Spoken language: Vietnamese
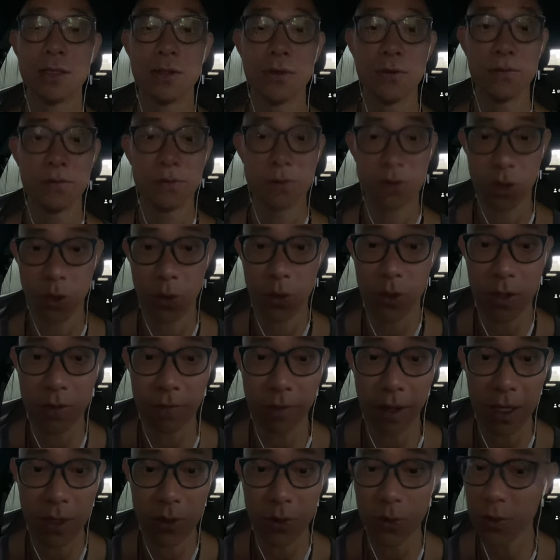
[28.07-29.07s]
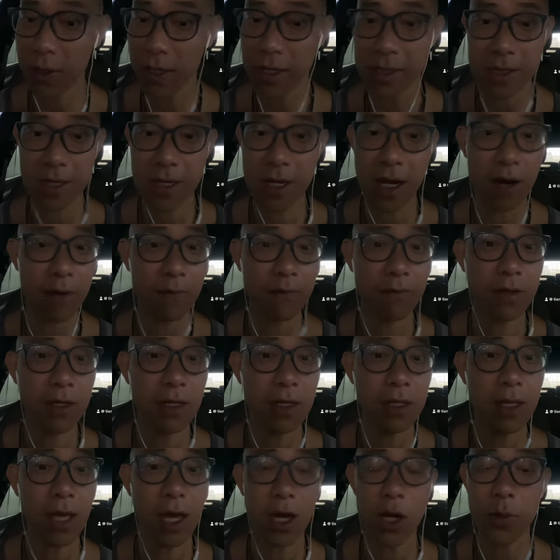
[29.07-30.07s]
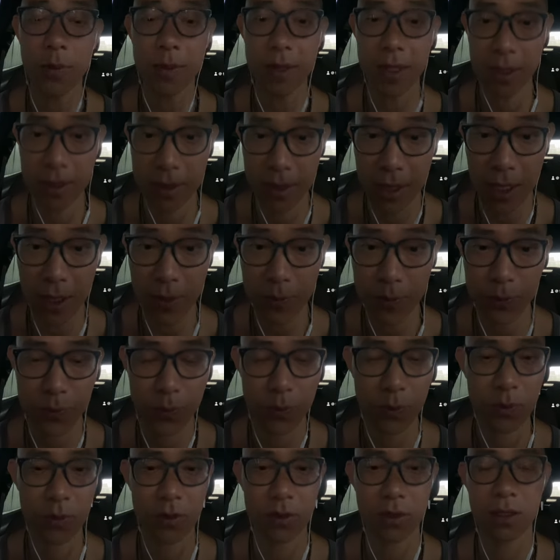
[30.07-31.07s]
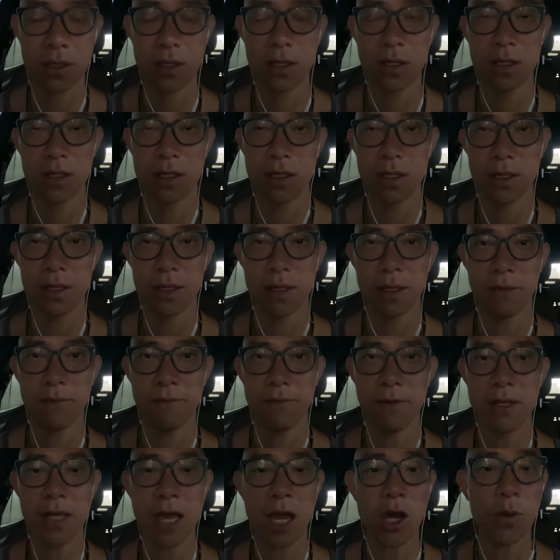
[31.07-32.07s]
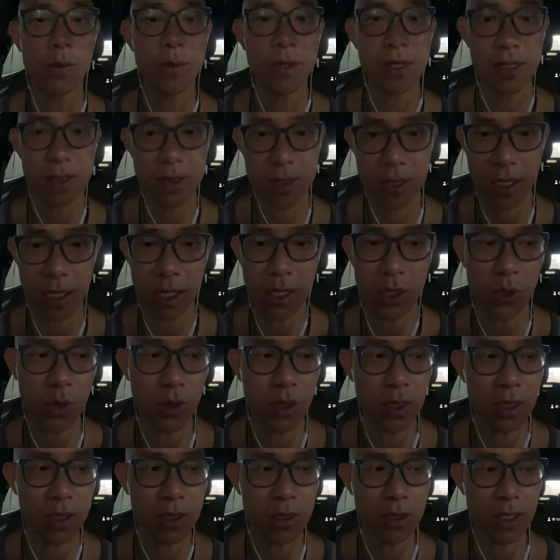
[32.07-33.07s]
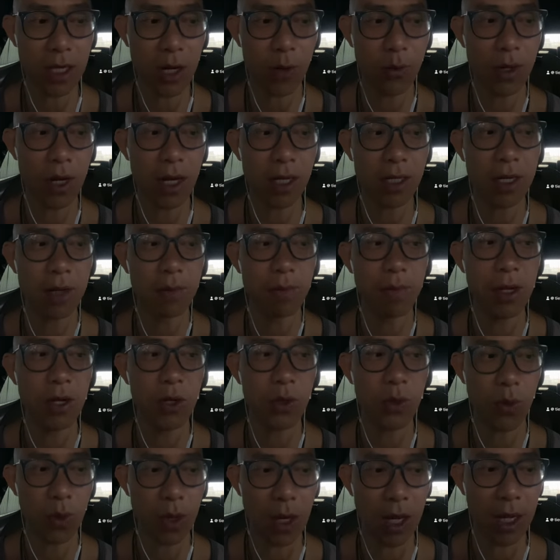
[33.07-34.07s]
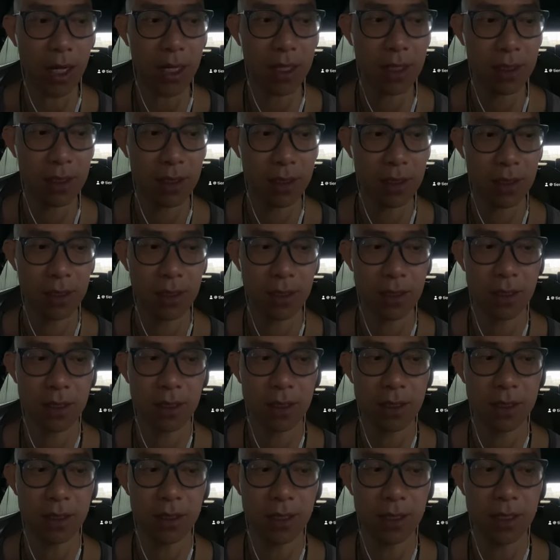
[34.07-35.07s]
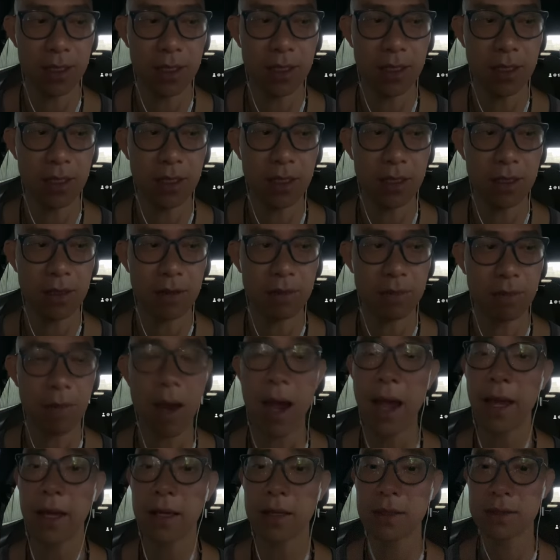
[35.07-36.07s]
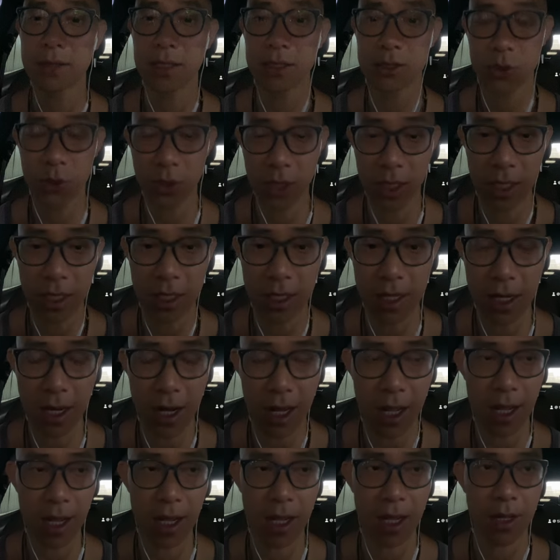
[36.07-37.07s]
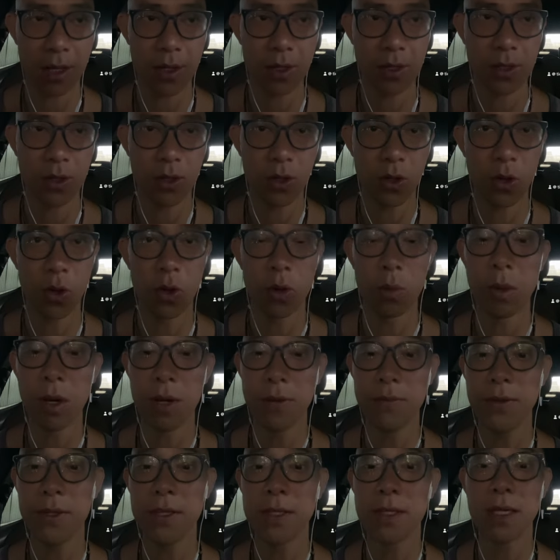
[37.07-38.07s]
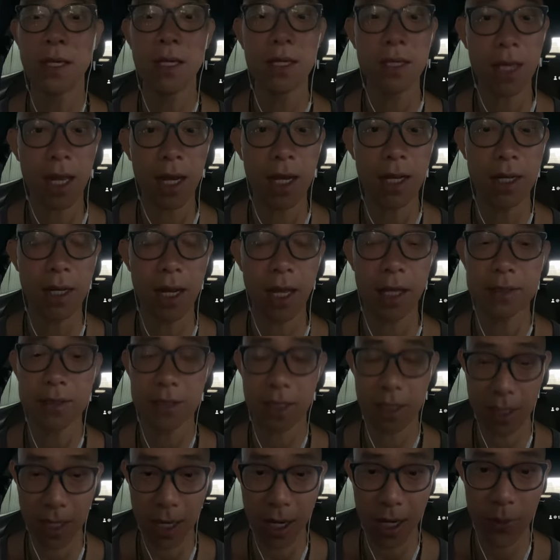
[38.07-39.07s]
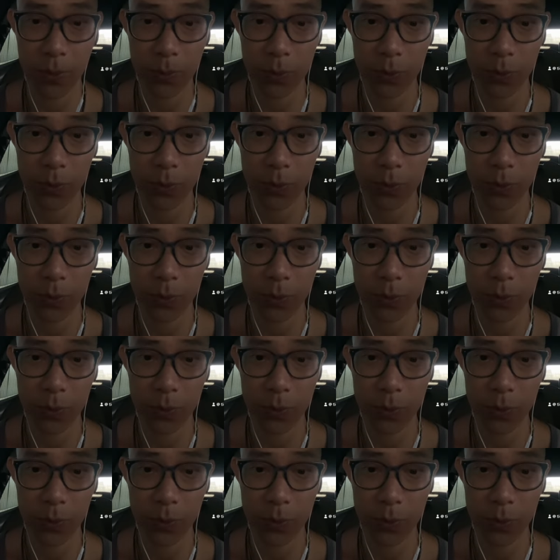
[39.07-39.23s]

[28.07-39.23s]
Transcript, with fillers: Vừa rồi như vậy chuyện gì xảy ra với giá của BTC về giá của BTC cho những người nào đang đứng bên ngoài thì bạn sẽ suy nghĩ là ồ bởi vì chiến tranh đang xảy ra